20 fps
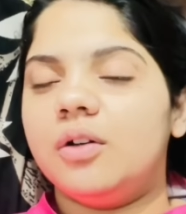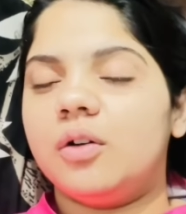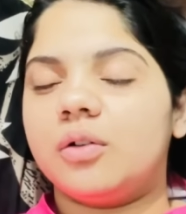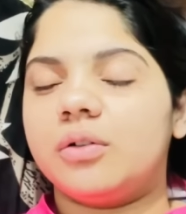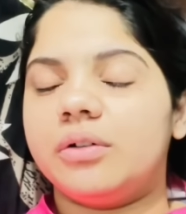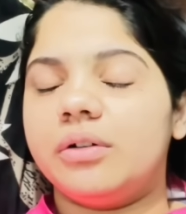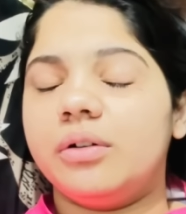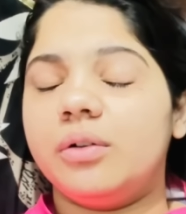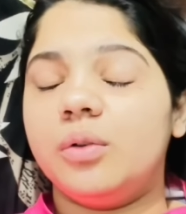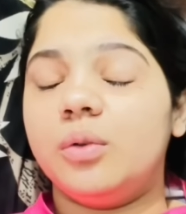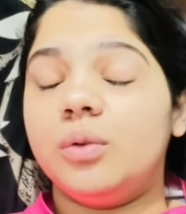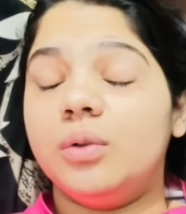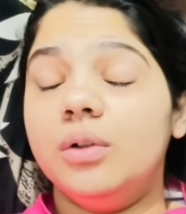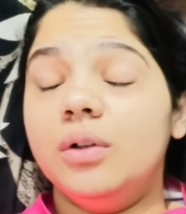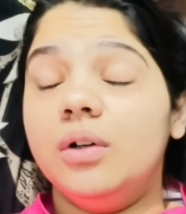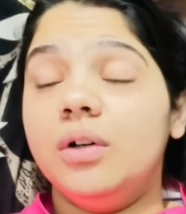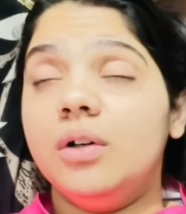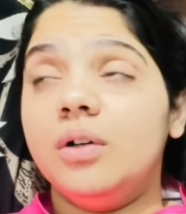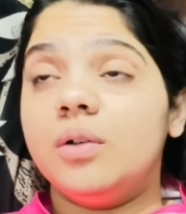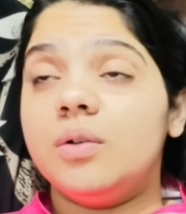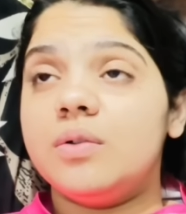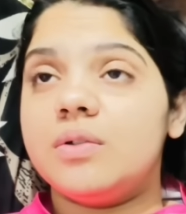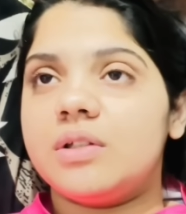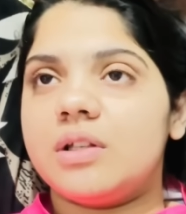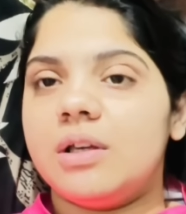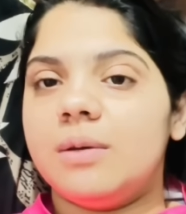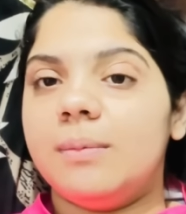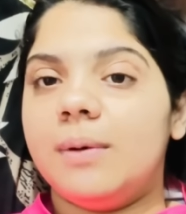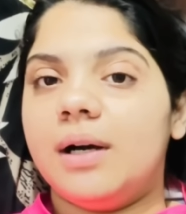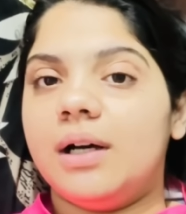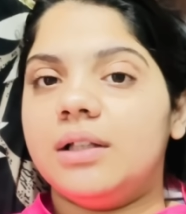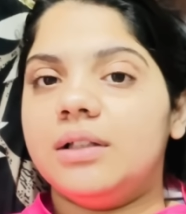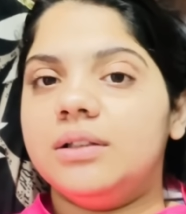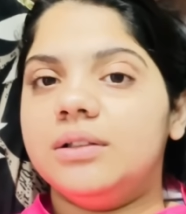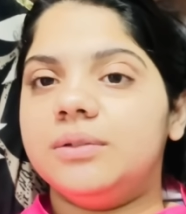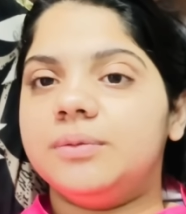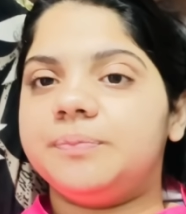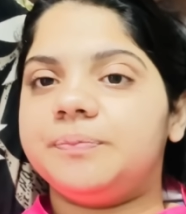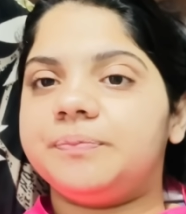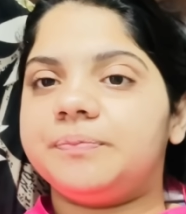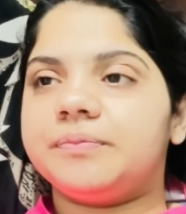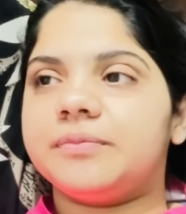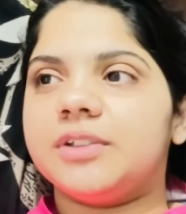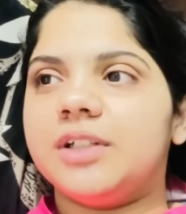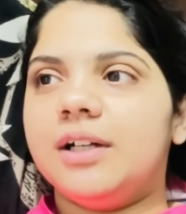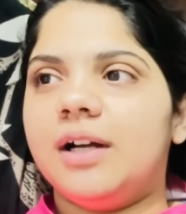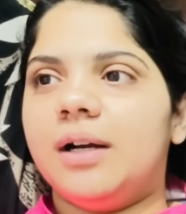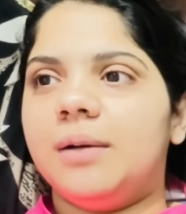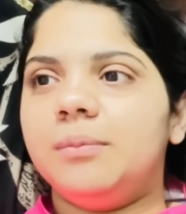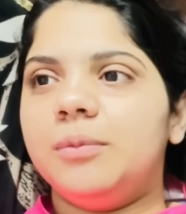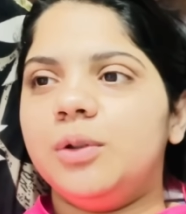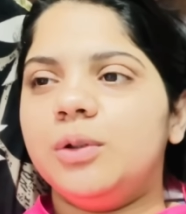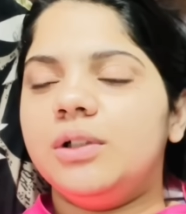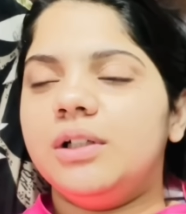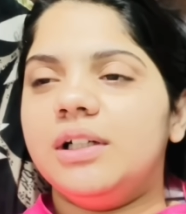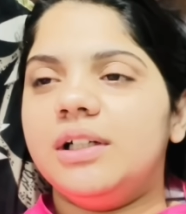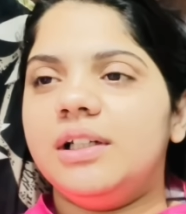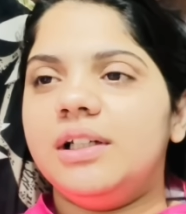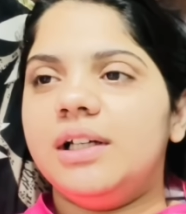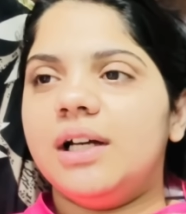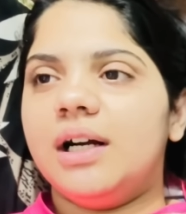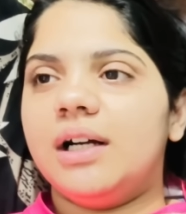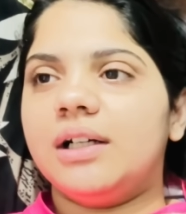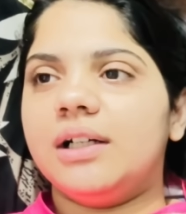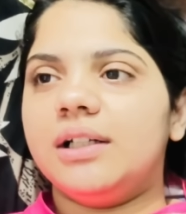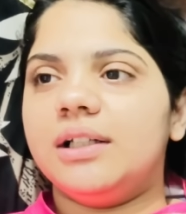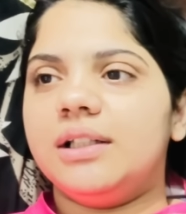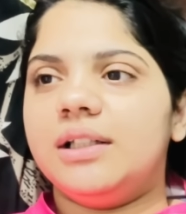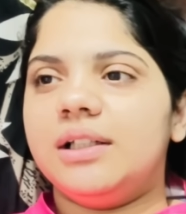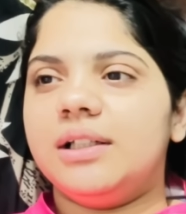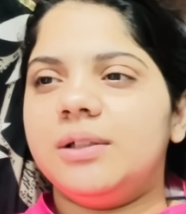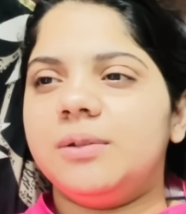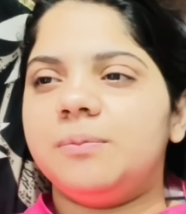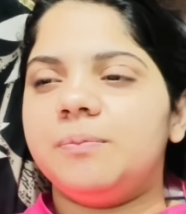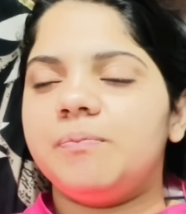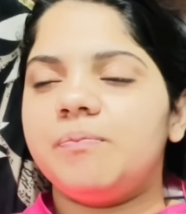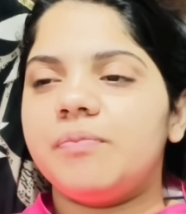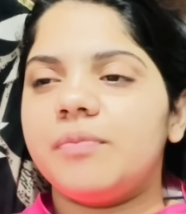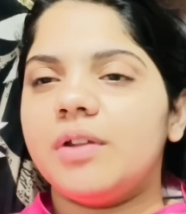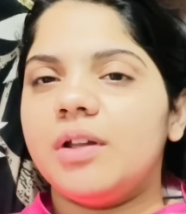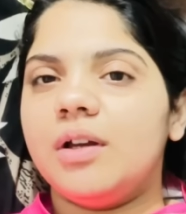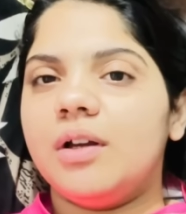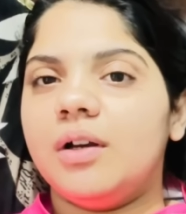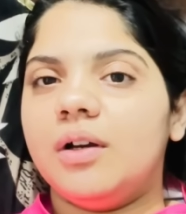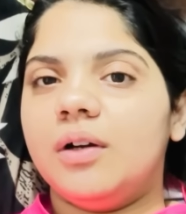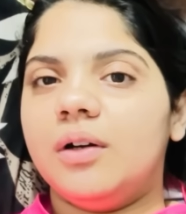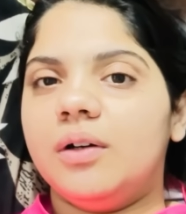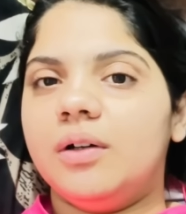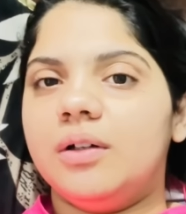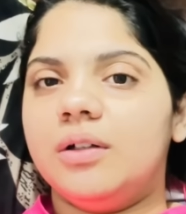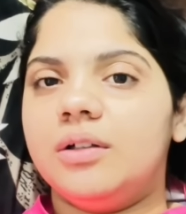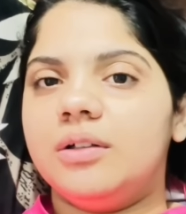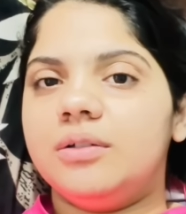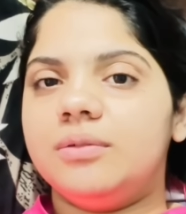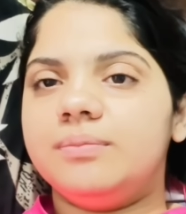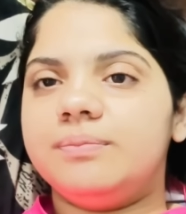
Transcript: डॉक्टर को उसके बाद हम लोग घर ही आ गए थे और